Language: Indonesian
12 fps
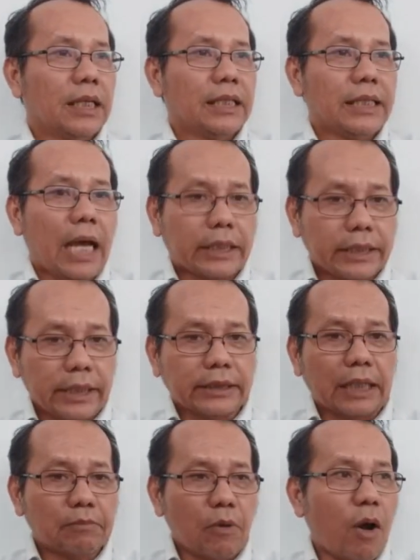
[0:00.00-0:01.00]

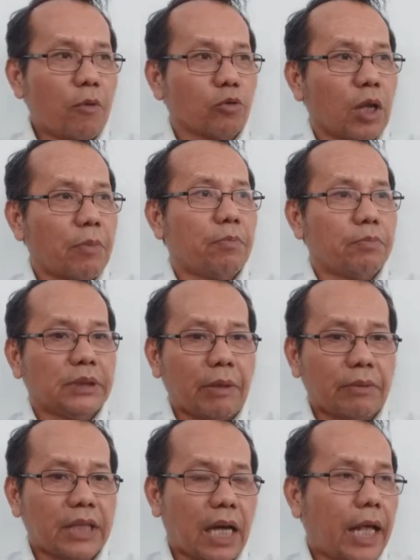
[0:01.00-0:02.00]
yakinkan bahwa sudah bisa
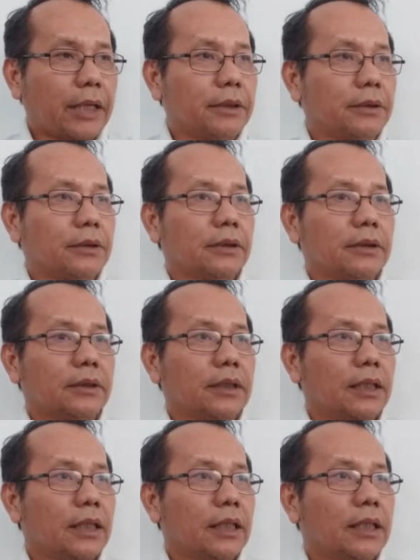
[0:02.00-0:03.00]
berjalan.
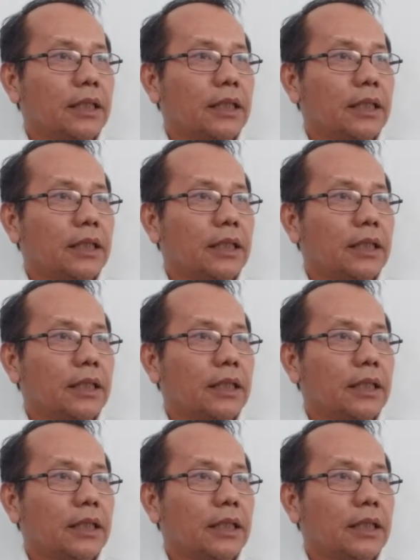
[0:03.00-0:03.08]
Amin.